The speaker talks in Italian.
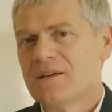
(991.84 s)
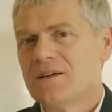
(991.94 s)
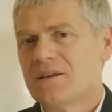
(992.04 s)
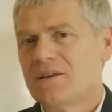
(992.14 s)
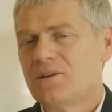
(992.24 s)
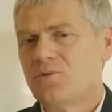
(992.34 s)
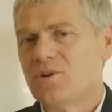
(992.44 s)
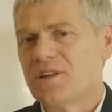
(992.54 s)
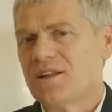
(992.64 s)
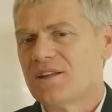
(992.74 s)

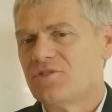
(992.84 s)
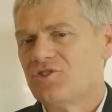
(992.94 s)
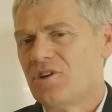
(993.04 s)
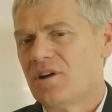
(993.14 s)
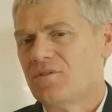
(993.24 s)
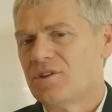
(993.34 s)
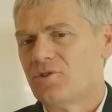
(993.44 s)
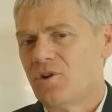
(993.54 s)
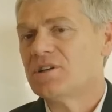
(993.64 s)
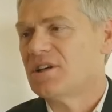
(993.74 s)
L'Ilu è andata vicino alla
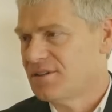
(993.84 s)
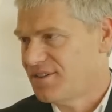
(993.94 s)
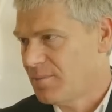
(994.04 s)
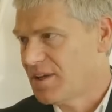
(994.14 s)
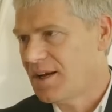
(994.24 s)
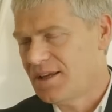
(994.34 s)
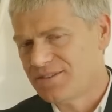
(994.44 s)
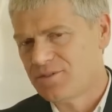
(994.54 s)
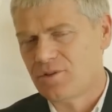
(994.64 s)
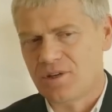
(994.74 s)
vittoria insieme ad
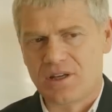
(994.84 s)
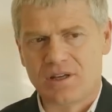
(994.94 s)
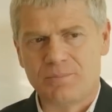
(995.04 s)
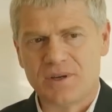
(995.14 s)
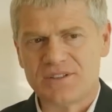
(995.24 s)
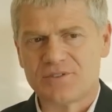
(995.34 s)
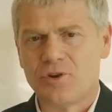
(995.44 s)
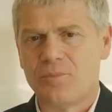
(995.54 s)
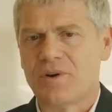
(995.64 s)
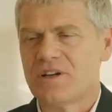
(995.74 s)
Alessio e a Perez
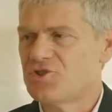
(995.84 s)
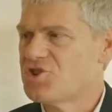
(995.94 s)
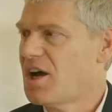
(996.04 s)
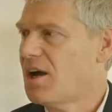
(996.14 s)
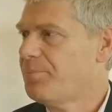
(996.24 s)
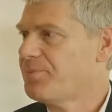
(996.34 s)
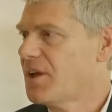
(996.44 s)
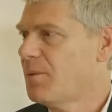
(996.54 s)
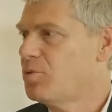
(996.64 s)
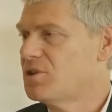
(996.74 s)
Compact già
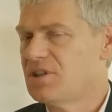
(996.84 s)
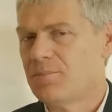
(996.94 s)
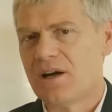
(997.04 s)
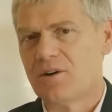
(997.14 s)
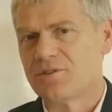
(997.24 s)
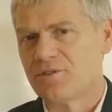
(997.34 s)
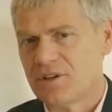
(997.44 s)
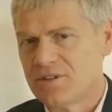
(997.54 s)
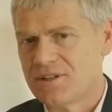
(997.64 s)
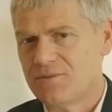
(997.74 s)
a Portimao,
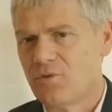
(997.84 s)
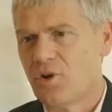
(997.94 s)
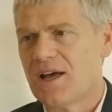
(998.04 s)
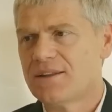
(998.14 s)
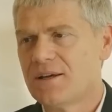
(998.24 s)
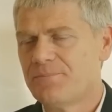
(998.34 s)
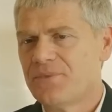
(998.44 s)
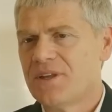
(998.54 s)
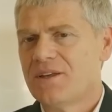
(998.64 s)
sono arrivati in volata.